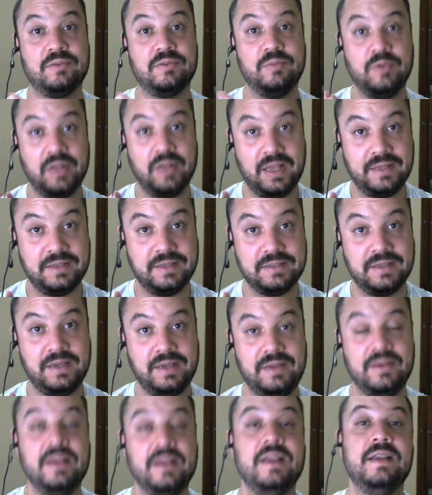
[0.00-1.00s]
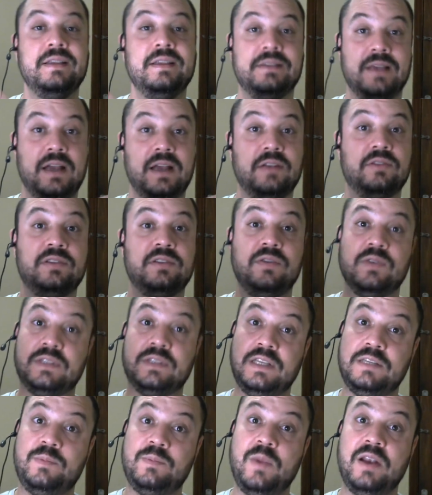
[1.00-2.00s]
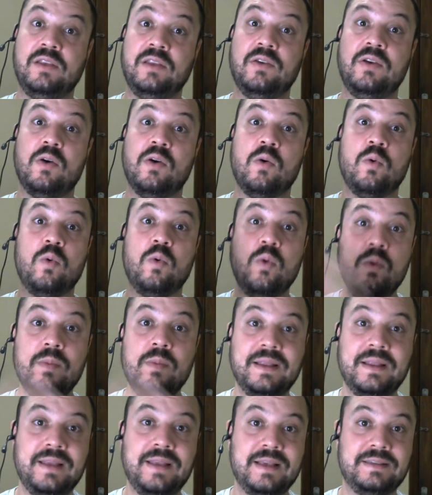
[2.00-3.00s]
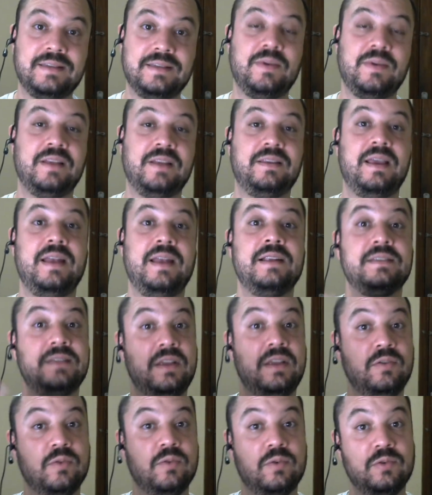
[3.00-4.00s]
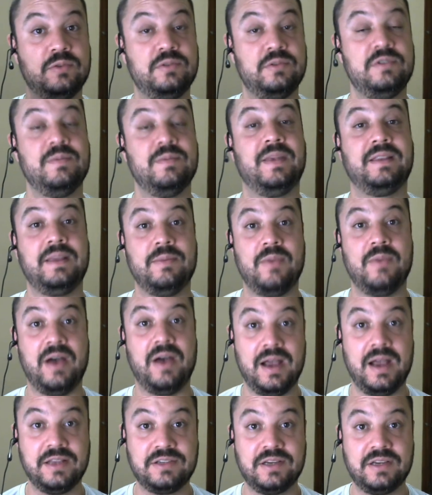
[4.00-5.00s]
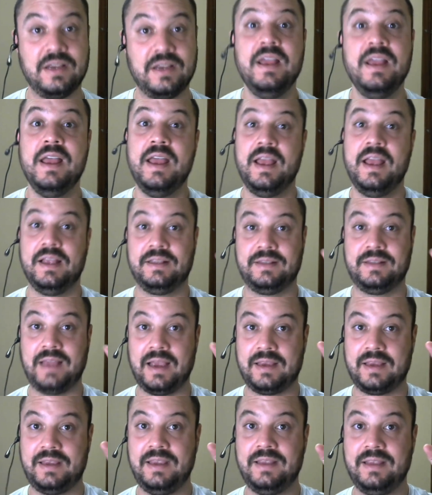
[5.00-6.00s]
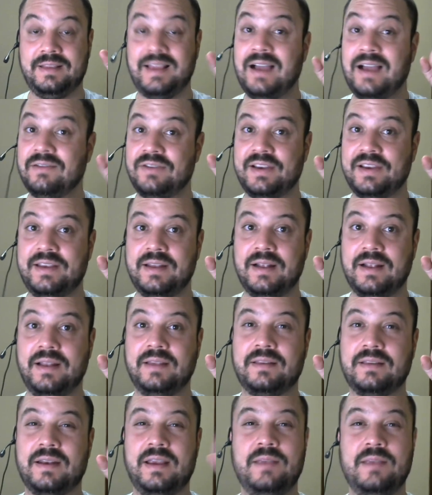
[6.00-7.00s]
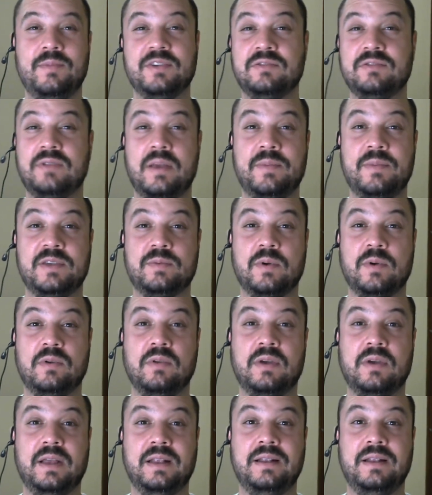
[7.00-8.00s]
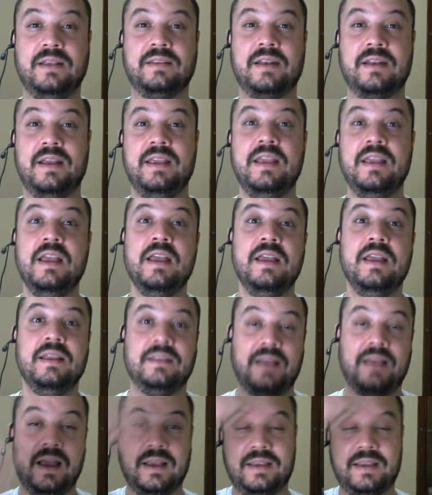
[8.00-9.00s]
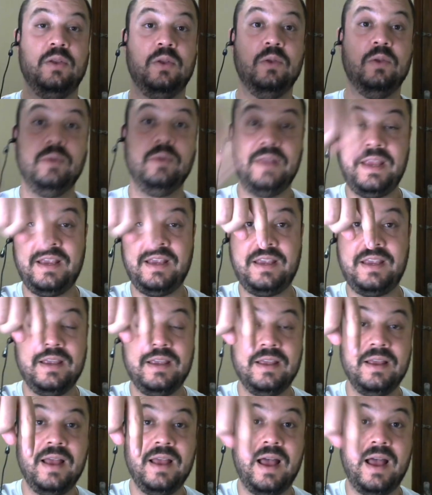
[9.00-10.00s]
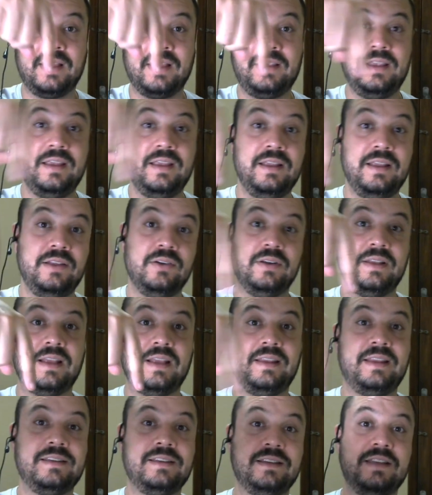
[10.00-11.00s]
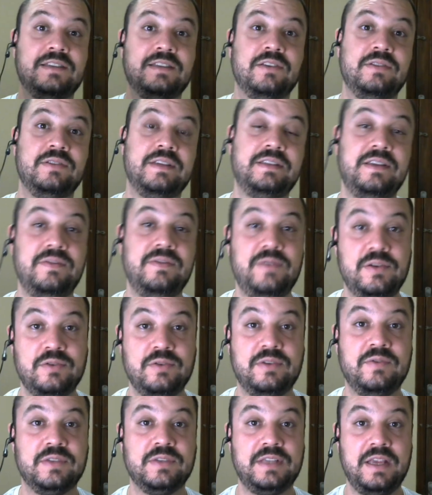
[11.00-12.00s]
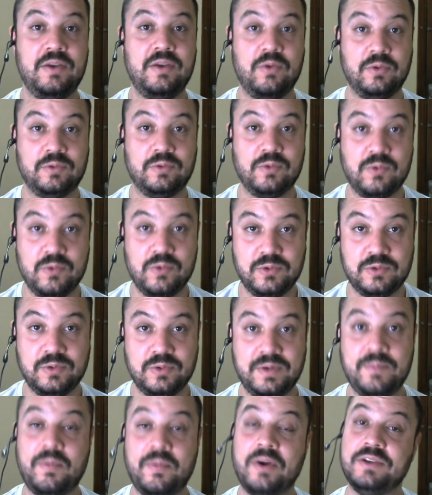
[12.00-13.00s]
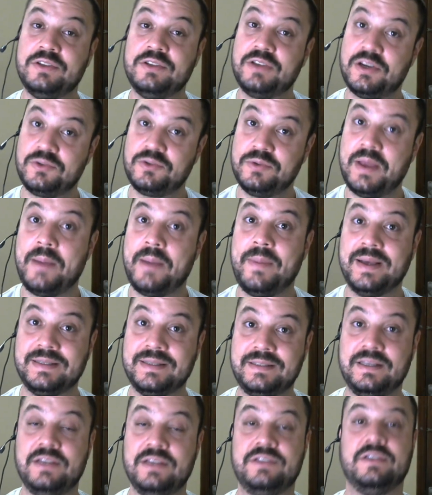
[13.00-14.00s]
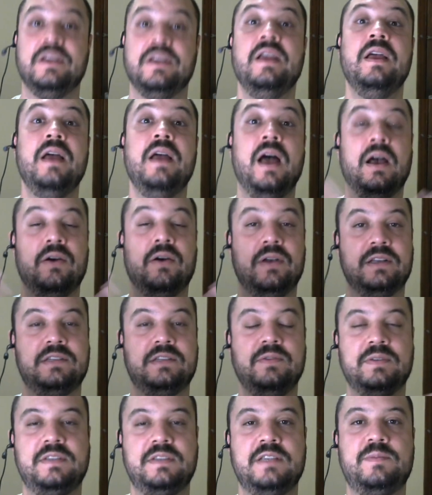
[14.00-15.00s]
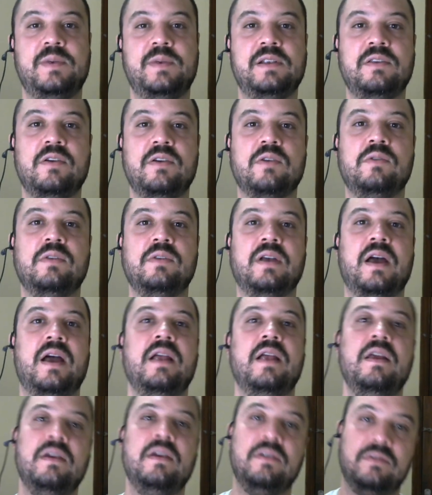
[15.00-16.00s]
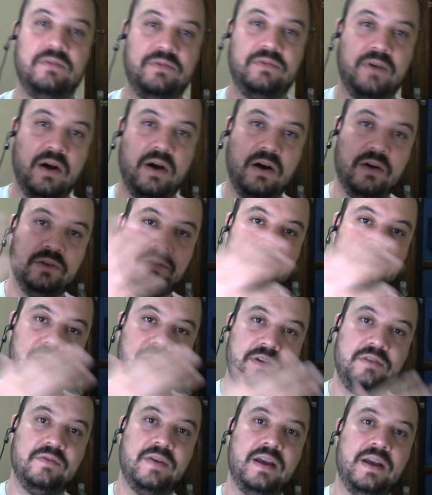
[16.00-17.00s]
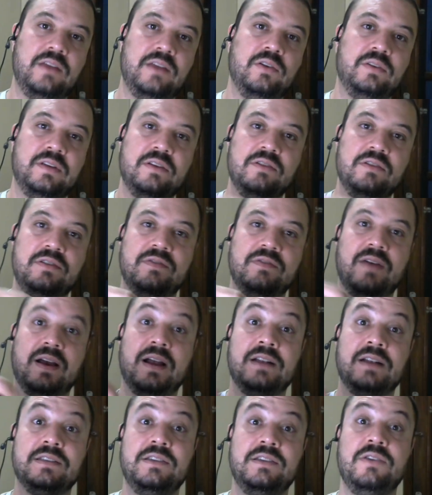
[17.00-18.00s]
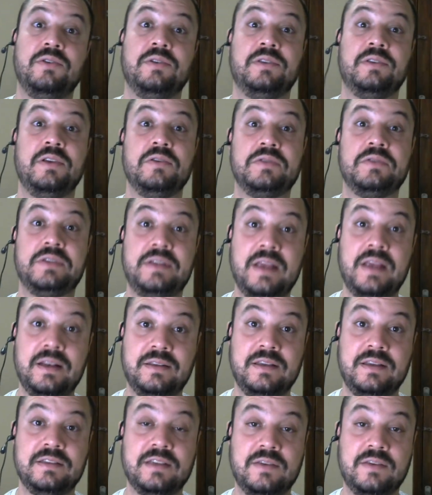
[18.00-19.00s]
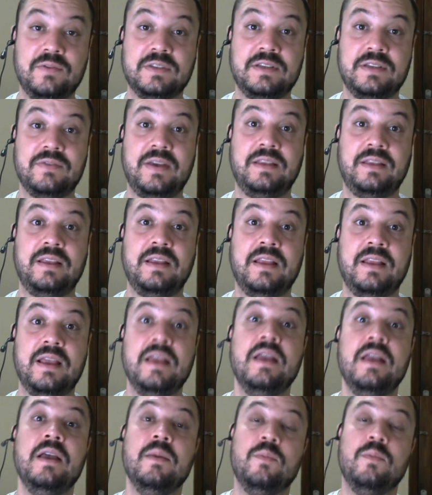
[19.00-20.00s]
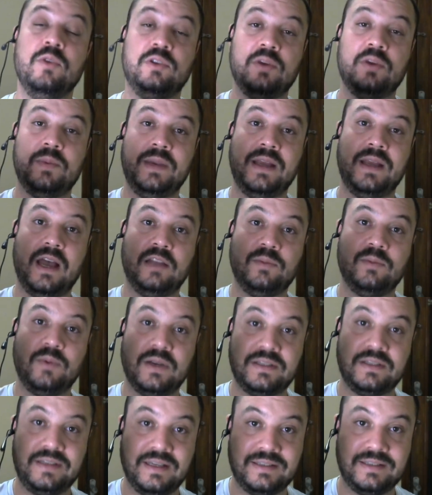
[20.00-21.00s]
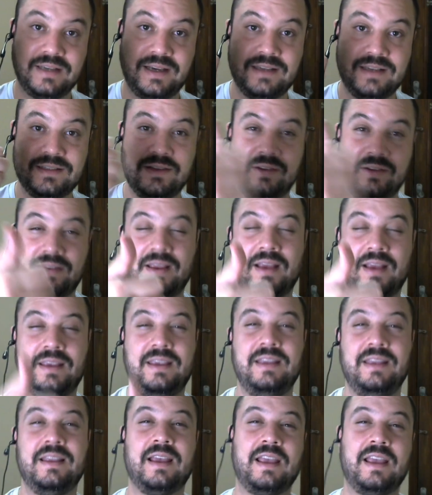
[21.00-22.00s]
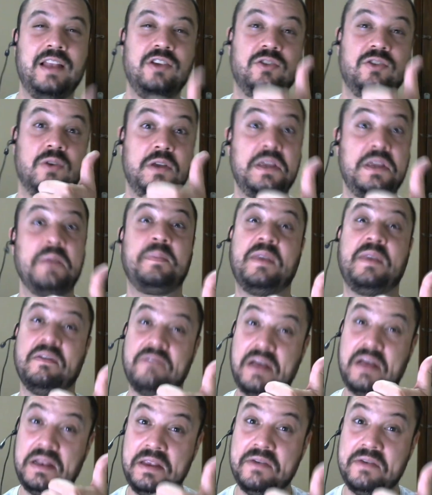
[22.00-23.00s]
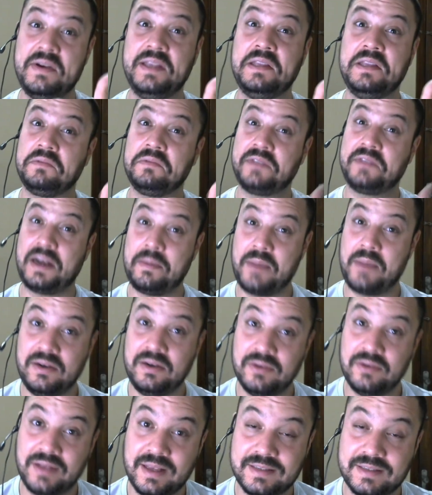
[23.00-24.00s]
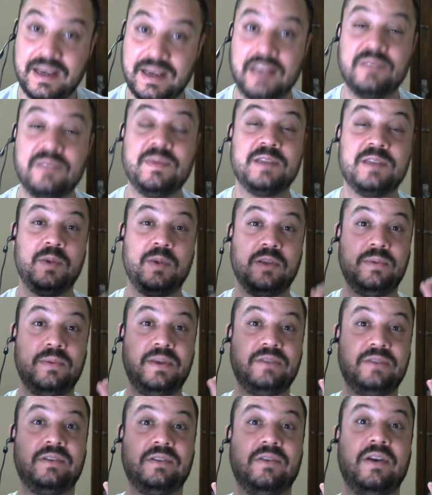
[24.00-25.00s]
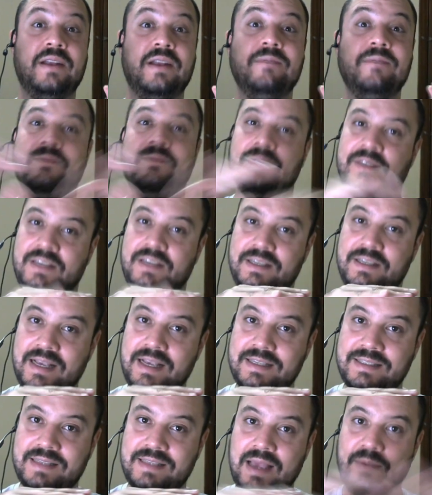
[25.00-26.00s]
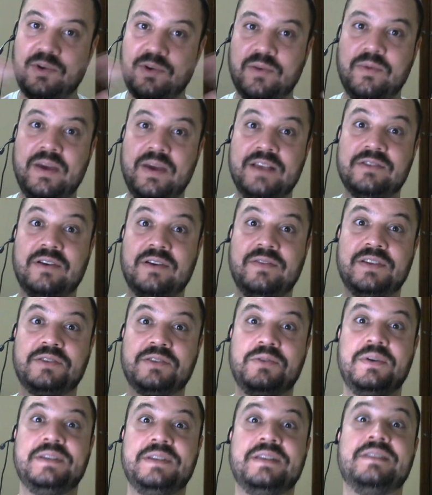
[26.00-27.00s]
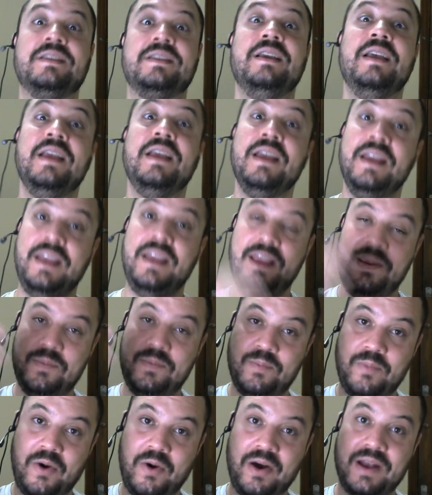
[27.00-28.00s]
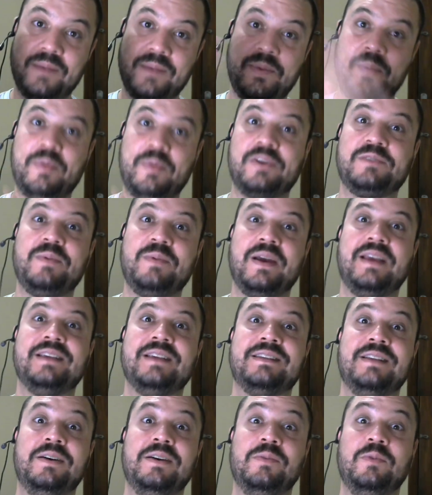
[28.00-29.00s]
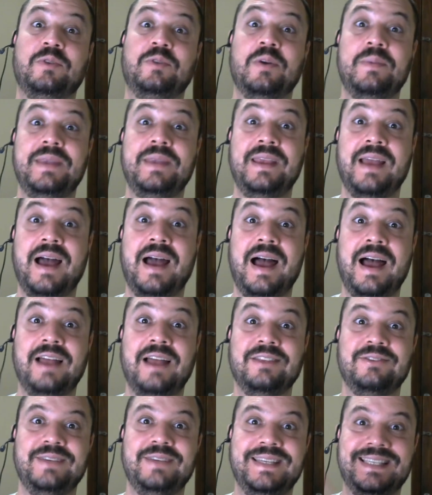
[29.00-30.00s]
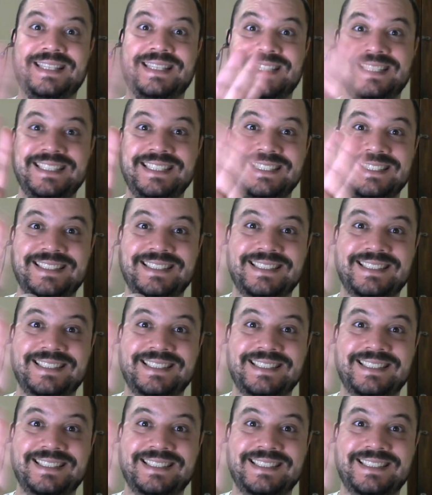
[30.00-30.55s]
acumuladas aí certo? Se você se perdeu em alguma dessas matérias, tem no curso de matemática, é, tá aqui, tava aqui na letra I, mas não dá mais para colocar na letra I, tá um link aqui no, na descrição desse vídeo que você encontra o curso que pode te ajudar bastante. Agora, se você se perdeu em algum lugar, volta o vídeo, vai anotando devagarzinho que eu tenho certeza que você vai entender. Muito obrigado por assistir essa questão até aqui, daquele joinha, porque valeu, hein? Deu um trabalhão lascado, mas pelo menos agora você já sabe como resolve as coisas. E bora para a próxima questão. Muito obrigado e tchau!